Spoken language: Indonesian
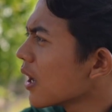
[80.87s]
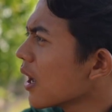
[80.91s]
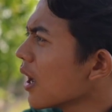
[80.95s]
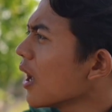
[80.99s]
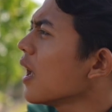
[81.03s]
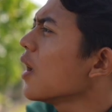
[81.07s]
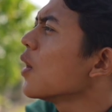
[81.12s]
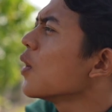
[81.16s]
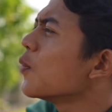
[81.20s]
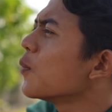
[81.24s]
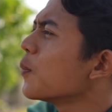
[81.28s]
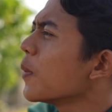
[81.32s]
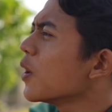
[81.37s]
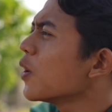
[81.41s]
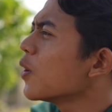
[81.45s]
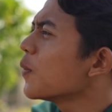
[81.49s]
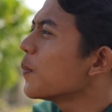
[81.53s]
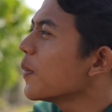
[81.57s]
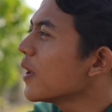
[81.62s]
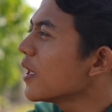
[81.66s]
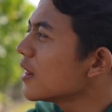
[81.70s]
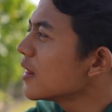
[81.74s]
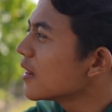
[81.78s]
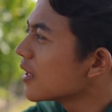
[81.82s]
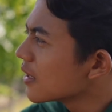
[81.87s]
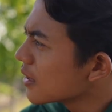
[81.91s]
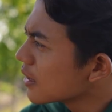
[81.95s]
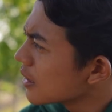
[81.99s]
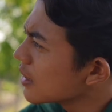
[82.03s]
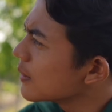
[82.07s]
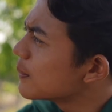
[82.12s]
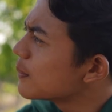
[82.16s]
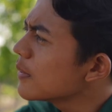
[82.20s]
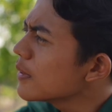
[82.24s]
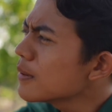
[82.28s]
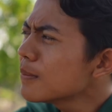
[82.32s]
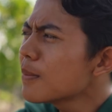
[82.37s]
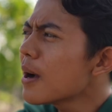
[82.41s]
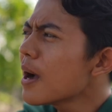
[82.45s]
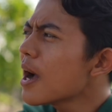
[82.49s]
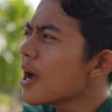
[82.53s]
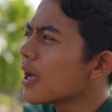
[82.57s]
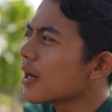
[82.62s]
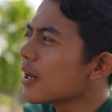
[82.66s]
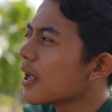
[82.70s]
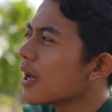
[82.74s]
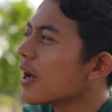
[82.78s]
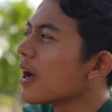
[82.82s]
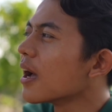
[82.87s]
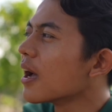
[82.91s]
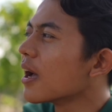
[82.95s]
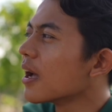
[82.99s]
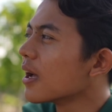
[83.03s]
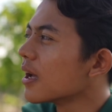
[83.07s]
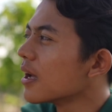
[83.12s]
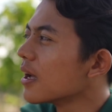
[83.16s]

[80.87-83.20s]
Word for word: Eh, Upin, Upin. Ipin mana?